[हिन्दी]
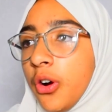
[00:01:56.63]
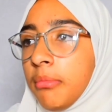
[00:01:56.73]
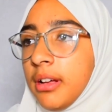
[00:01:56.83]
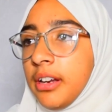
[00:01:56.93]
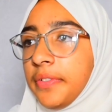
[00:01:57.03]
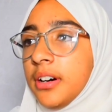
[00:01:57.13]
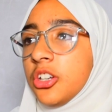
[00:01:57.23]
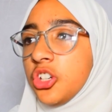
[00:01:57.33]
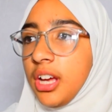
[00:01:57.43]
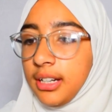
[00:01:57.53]
कॉमन
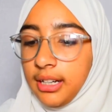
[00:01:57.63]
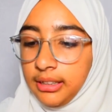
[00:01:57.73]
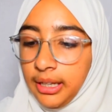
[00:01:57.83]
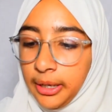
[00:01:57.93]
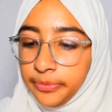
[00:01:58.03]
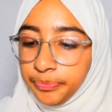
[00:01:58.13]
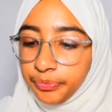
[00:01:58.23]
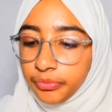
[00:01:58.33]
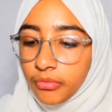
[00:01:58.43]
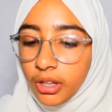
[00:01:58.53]
रिवर्स शेयर करते हैं